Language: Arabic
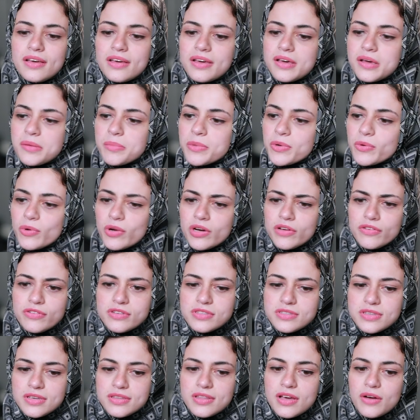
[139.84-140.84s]
آه، من وانا في
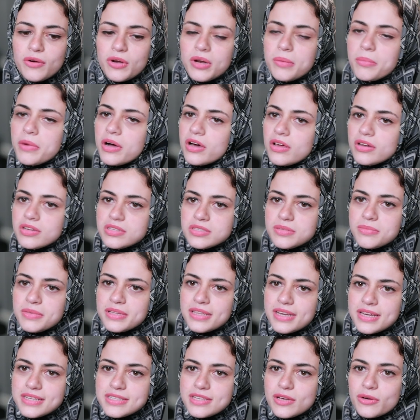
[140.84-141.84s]
الصيد اول لما خلصت
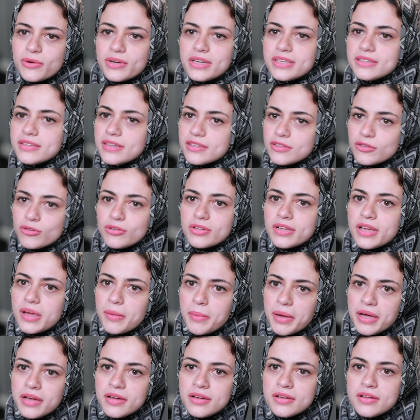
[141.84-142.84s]
مدرسه وجيت ادخل
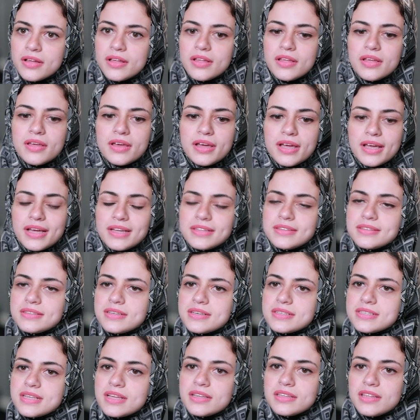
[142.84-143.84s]
الجامعه كانت
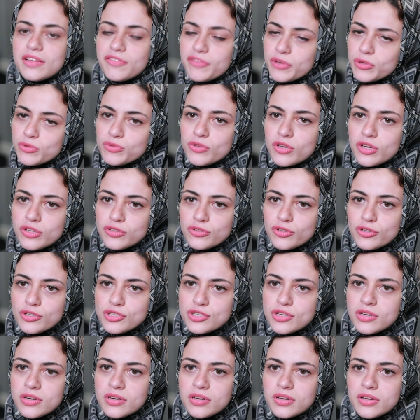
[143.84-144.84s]
سنه
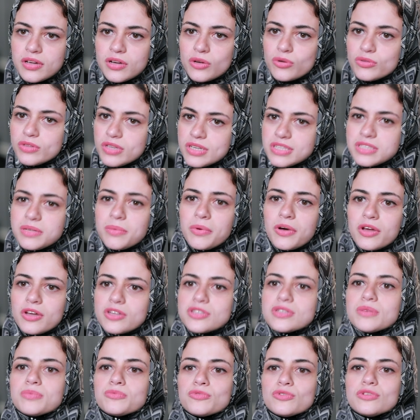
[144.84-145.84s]
2013 كنت لسه
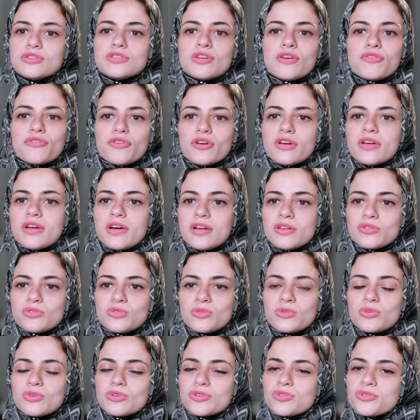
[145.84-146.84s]
مخلصه بطوله افريقيا على
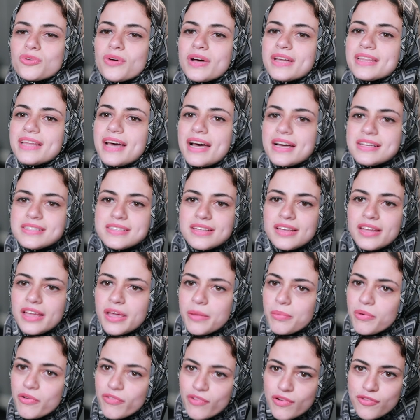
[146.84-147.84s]
طول وكنت واخده احسن
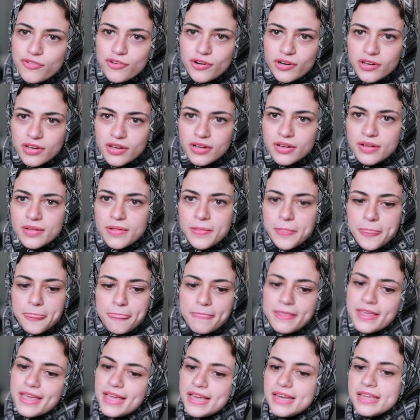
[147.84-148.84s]
لعيبه في افريقيا
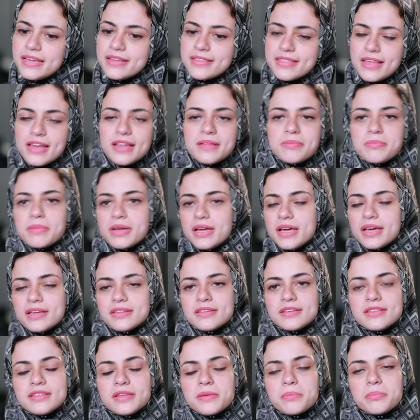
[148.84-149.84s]
جالي ثلاث منحات
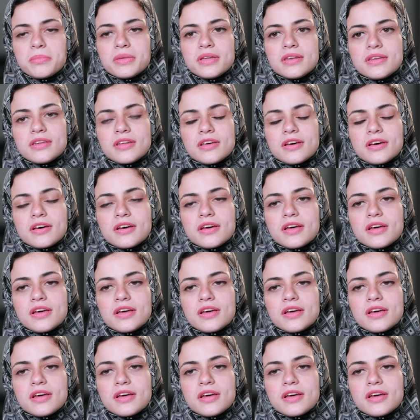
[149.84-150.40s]
اثنين من